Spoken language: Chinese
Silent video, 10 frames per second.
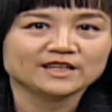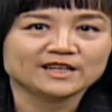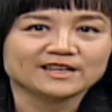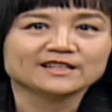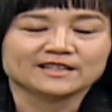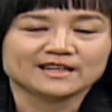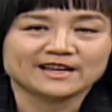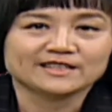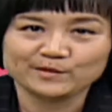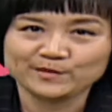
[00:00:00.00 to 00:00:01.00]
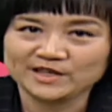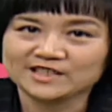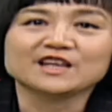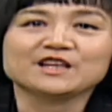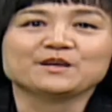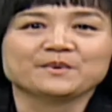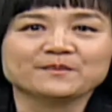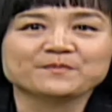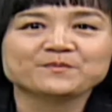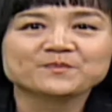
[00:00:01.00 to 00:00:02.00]
年来特别写一
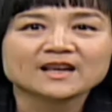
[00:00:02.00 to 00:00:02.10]
篇。